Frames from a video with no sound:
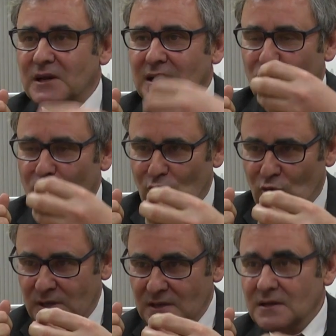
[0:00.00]
para
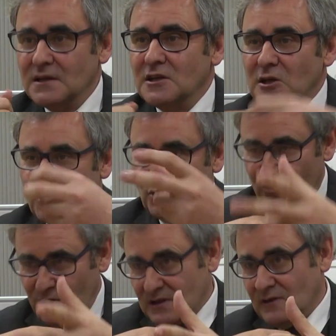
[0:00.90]
conmover y
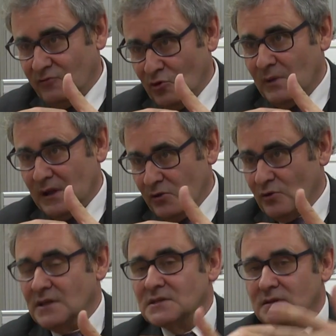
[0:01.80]
producir
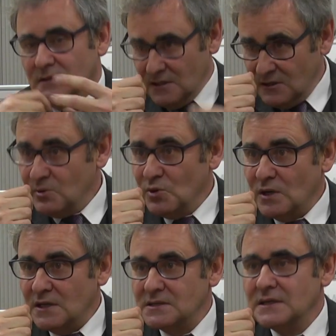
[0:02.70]
transformaciones
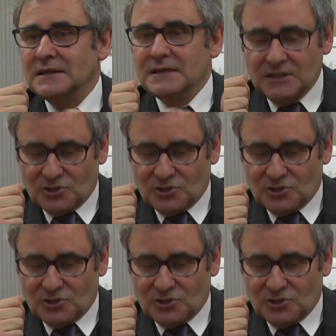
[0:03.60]
individuales y